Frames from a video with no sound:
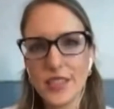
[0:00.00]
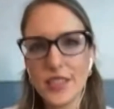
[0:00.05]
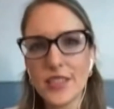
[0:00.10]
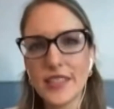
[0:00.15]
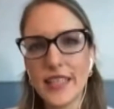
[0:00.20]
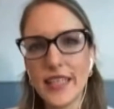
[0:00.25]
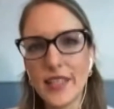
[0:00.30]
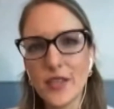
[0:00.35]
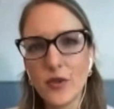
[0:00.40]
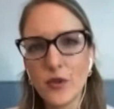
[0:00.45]
tem que
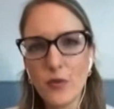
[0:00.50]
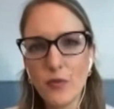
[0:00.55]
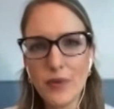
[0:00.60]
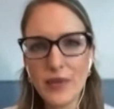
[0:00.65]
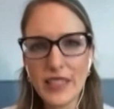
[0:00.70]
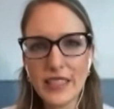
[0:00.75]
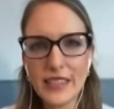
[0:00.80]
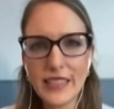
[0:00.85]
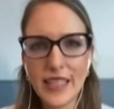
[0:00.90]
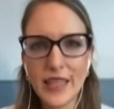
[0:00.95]
cumprir
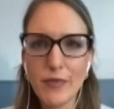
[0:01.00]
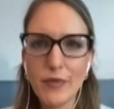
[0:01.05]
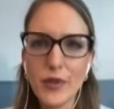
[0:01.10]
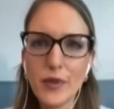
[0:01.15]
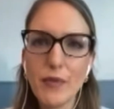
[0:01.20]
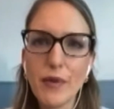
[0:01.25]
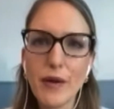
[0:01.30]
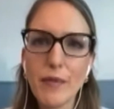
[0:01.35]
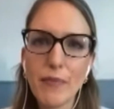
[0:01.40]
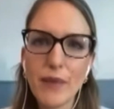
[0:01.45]
sempre o
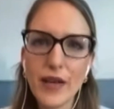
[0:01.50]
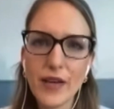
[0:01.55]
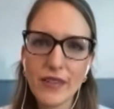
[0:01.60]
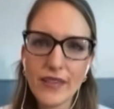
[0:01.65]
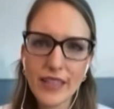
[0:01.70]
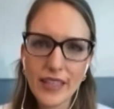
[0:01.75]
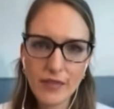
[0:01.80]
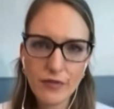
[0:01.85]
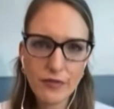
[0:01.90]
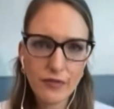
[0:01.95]
papel da
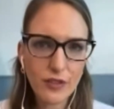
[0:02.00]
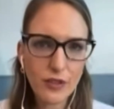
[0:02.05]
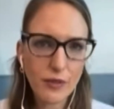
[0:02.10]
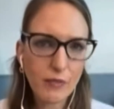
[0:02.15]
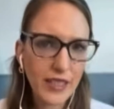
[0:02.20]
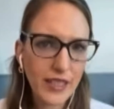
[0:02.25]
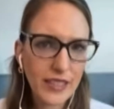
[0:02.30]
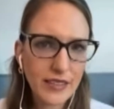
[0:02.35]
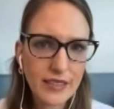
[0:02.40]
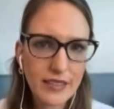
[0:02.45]

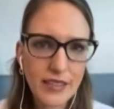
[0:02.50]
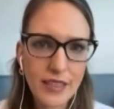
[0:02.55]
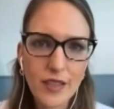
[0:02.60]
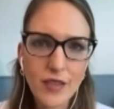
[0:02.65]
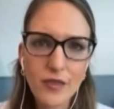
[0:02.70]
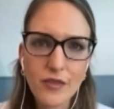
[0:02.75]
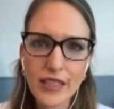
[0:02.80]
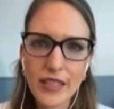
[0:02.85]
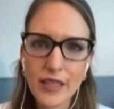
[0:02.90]
informação, né?